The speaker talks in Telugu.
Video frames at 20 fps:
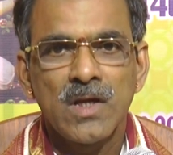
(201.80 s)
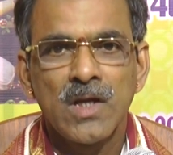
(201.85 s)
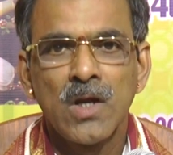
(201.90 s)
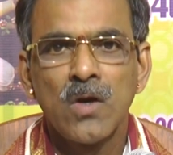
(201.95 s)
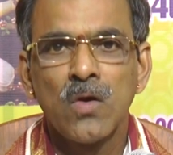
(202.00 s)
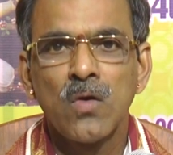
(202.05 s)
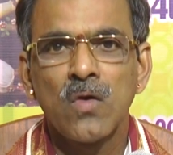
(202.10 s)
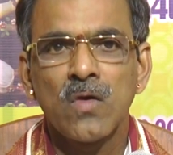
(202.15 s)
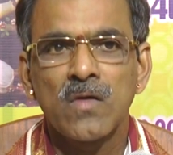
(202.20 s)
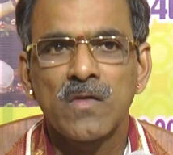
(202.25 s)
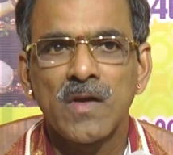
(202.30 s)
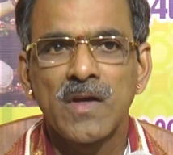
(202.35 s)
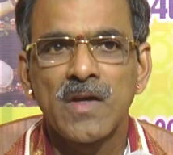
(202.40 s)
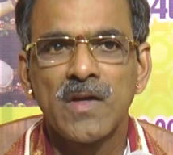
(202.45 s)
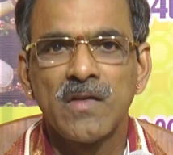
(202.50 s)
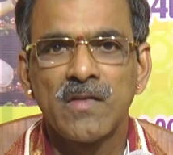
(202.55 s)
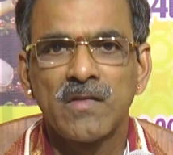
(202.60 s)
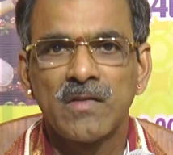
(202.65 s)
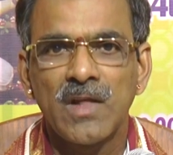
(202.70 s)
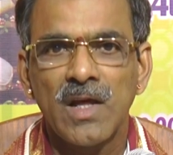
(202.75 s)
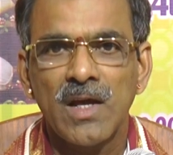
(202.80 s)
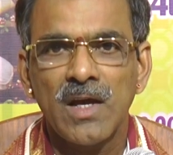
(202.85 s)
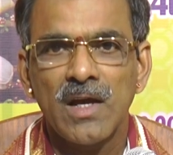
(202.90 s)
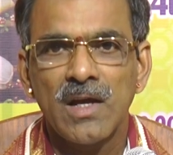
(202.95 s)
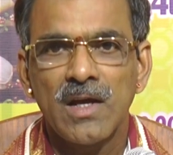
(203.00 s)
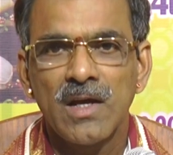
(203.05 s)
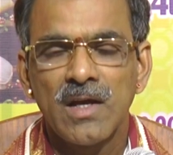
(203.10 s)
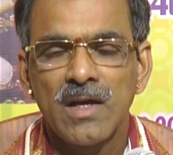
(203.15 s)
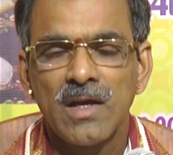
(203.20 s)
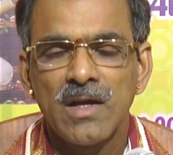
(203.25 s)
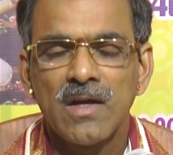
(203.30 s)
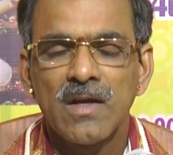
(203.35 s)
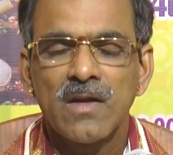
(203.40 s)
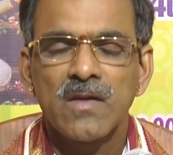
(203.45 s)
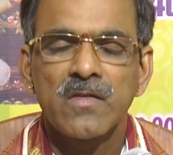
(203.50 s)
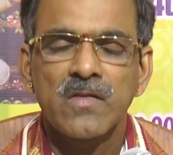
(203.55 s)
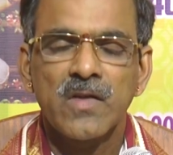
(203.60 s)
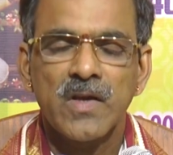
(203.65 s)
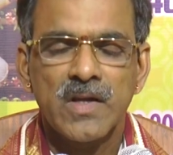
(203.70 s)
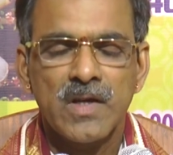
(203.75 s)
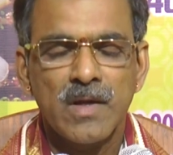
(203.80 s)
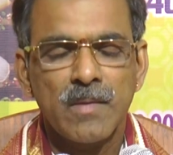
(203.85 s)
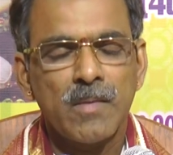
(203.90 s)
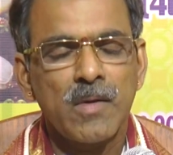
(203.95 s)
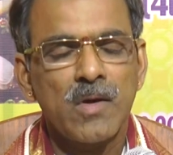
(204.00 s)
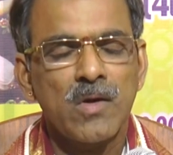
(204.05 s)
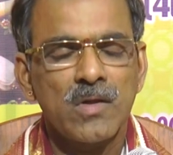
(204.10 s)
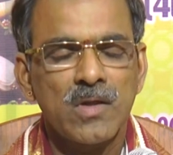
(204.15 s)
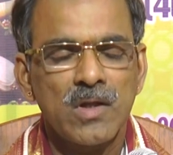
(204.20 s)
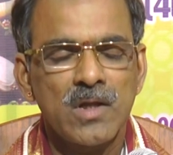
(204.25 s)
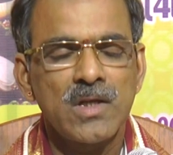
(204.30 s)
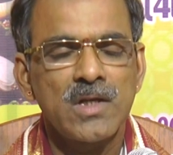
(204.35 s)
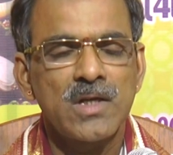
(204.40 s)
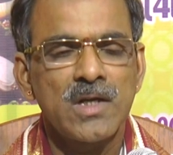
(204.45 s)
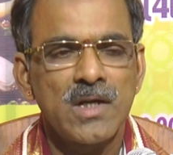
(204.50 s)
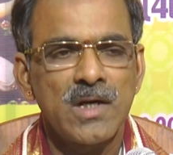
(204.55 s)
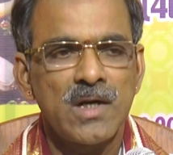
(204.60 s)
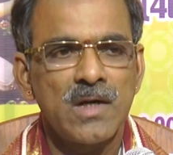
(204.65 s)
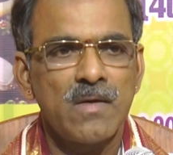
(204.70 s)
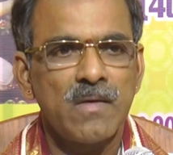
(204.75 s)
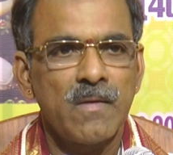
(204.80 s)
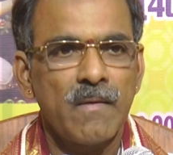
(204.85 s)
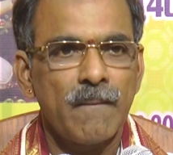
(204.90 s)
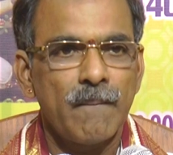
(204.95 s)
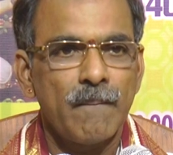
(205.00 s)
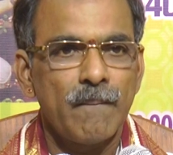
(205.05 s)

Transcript: ఎన్నో సహిస్తే సహ్యపర్వతం చేరాడు